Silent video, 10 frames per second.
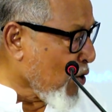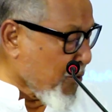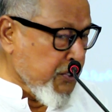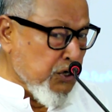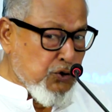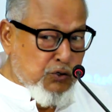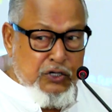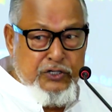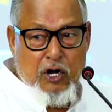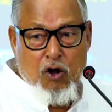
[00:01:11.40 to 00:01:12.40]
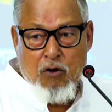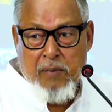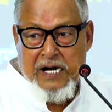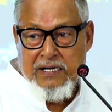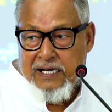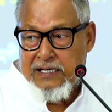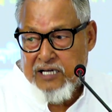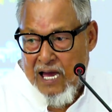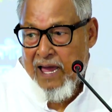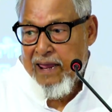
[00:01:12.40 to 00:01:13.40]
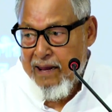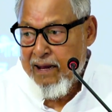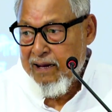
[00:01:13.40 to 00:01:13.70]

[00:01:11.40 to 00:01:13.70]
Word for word: অভিযোগ যদি জিয়াউর রহমানের দিকে যায়